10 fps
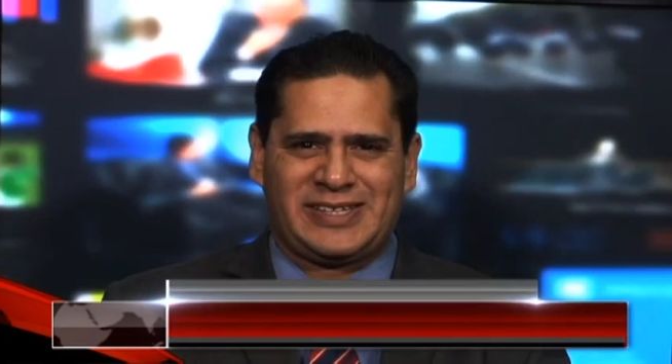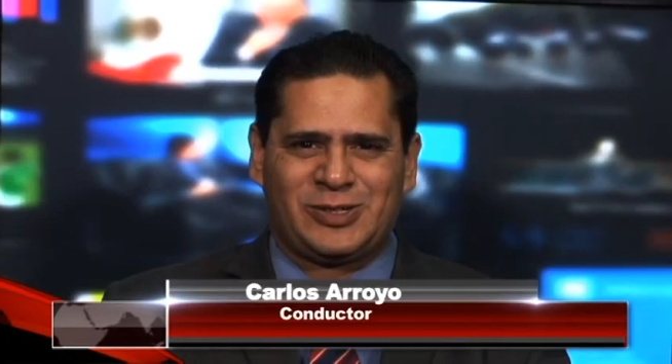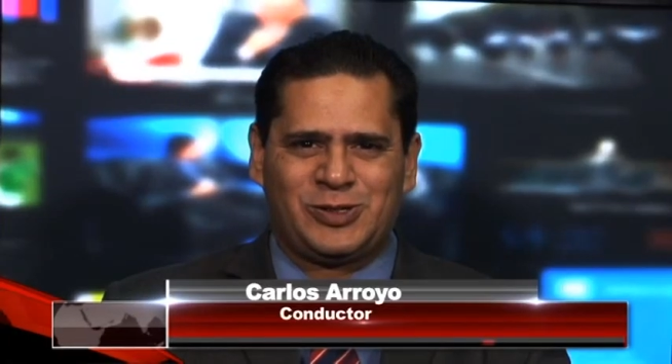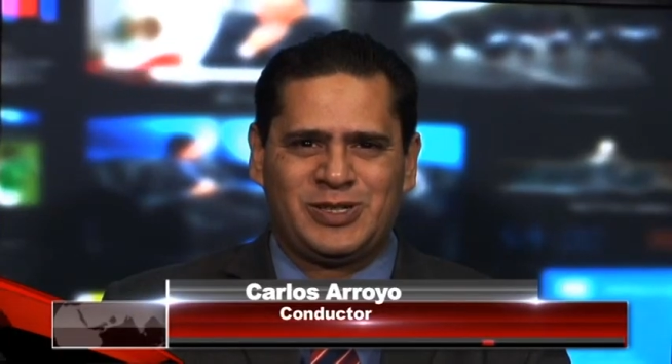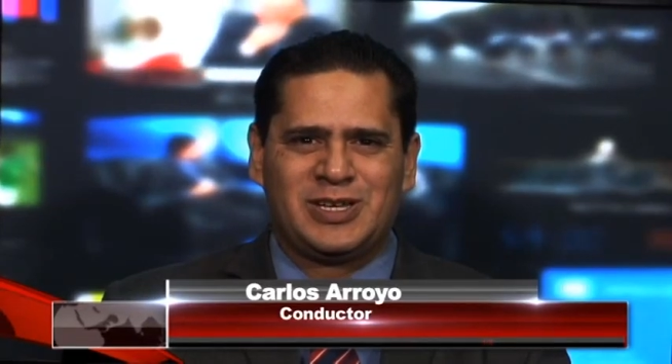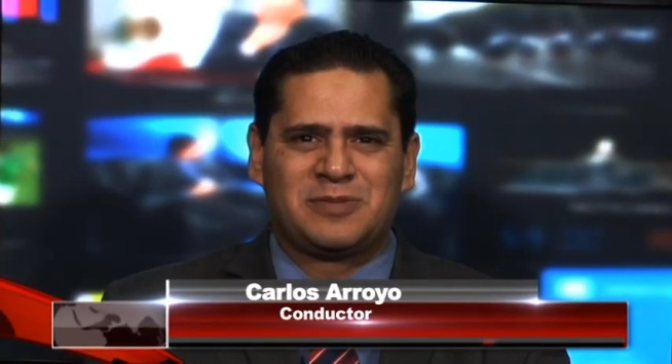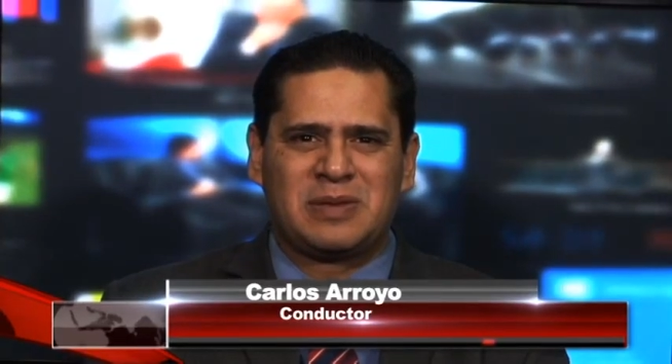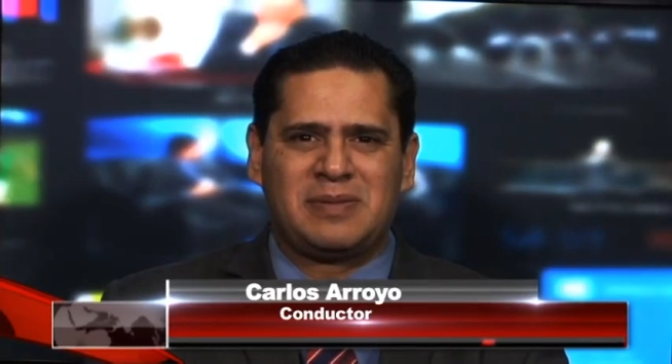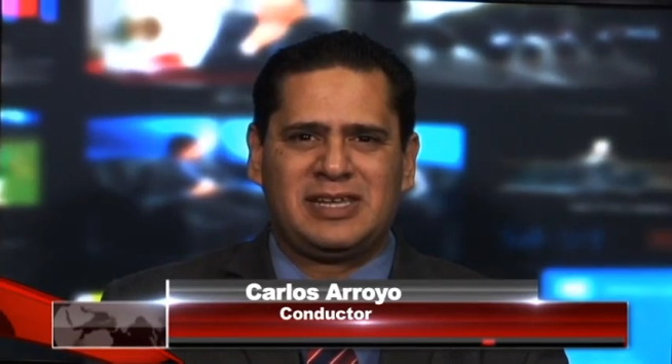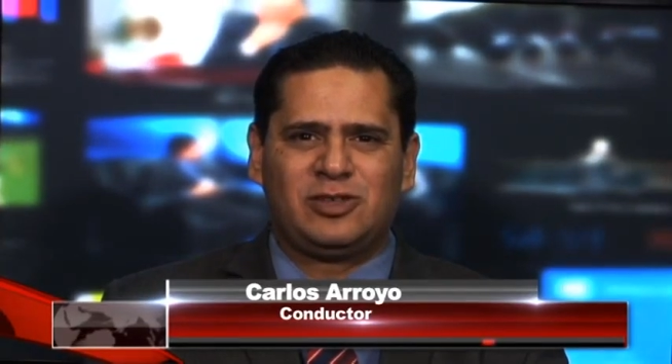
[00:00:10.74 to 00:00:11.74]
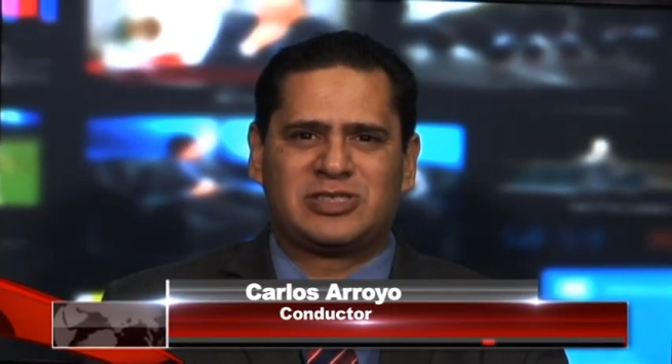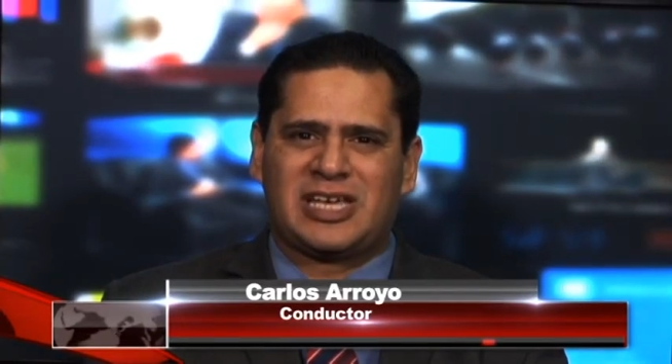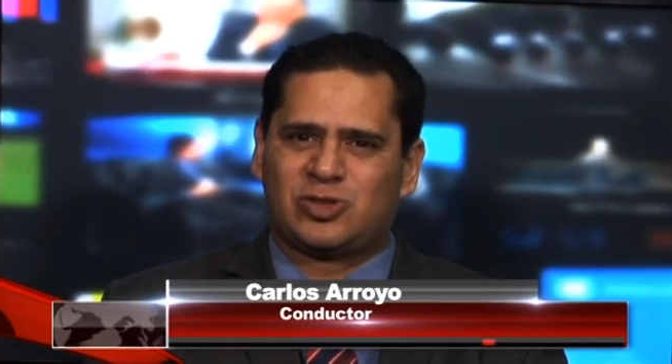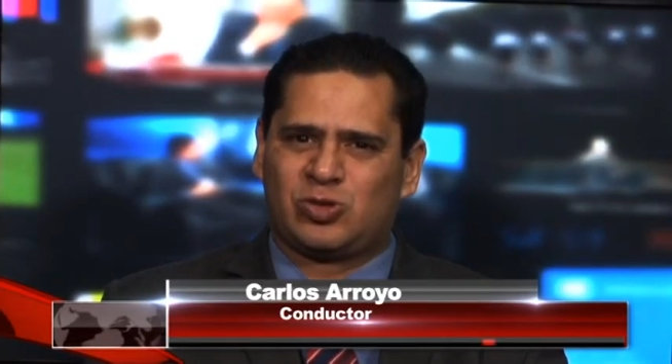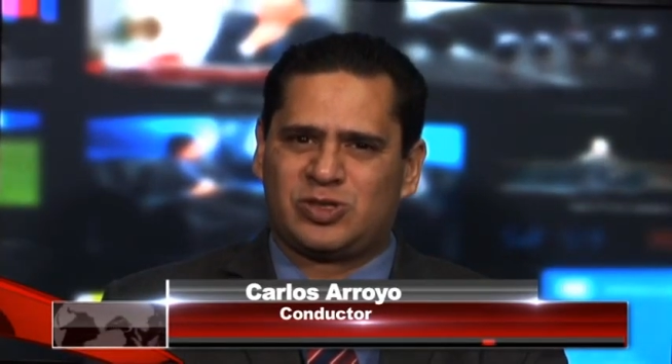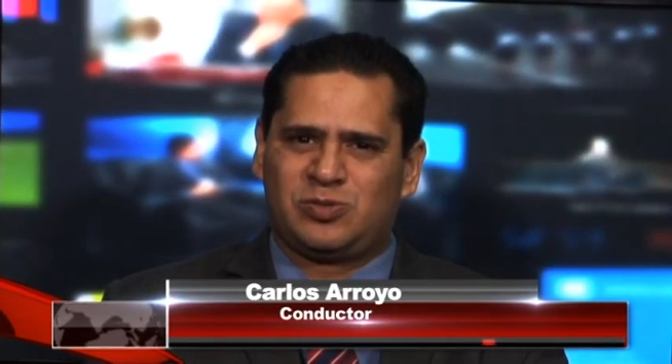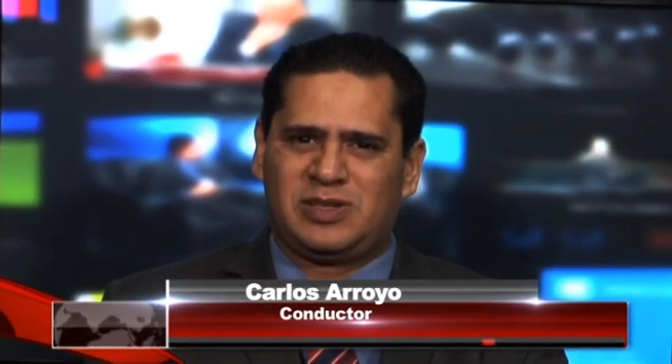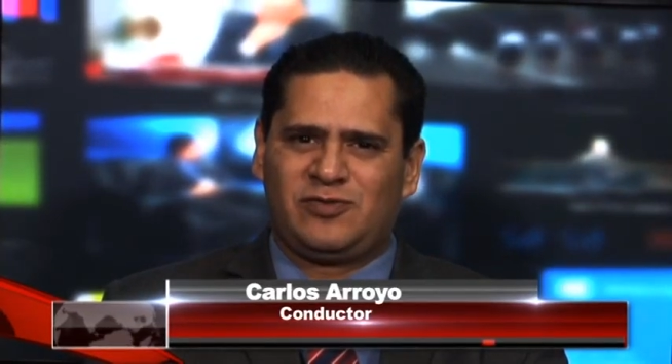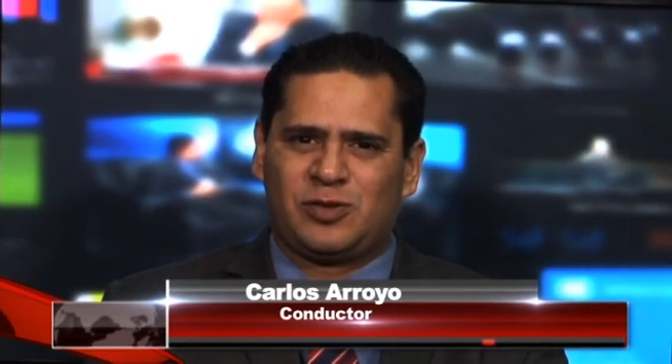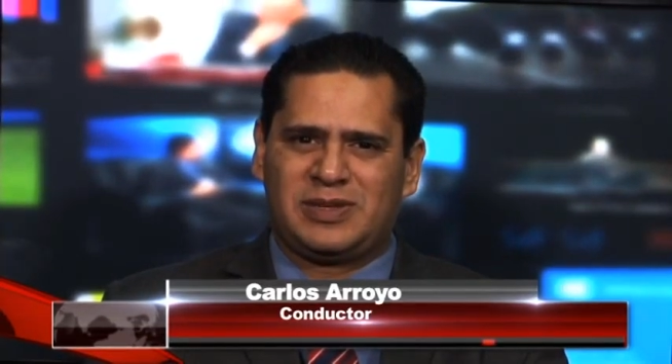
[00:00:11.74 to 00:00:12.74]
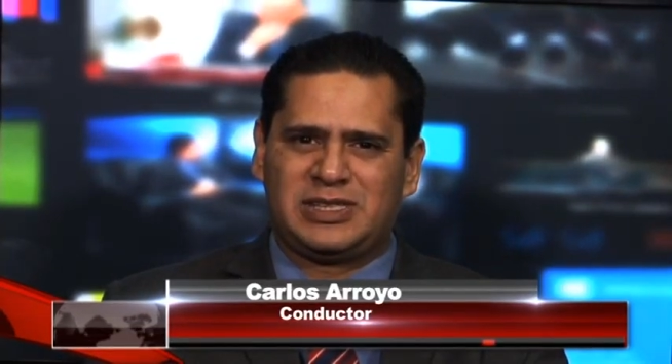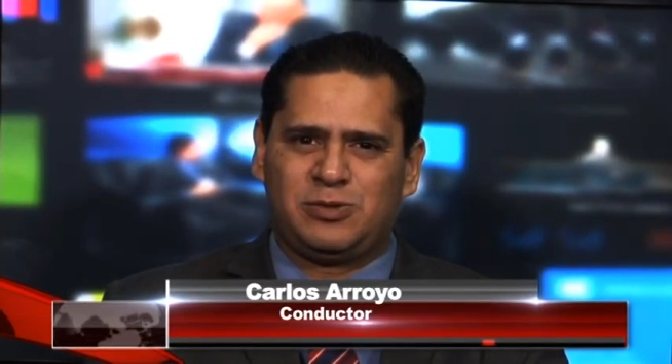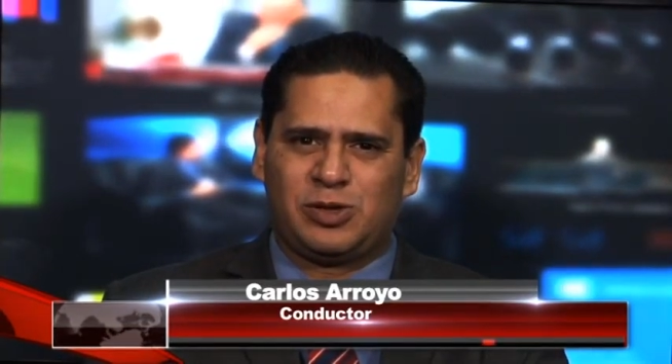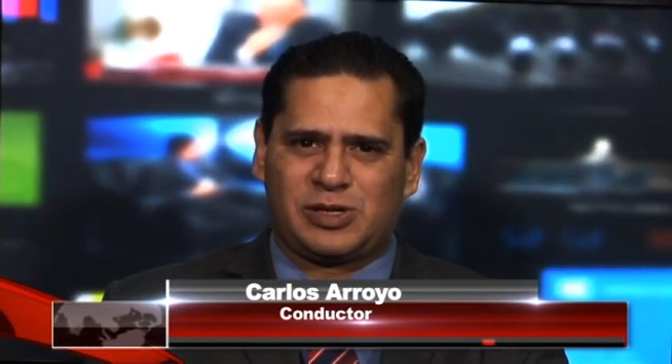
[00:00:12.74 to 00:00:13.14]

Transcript: enero. Bienvenidos a su resumen informativo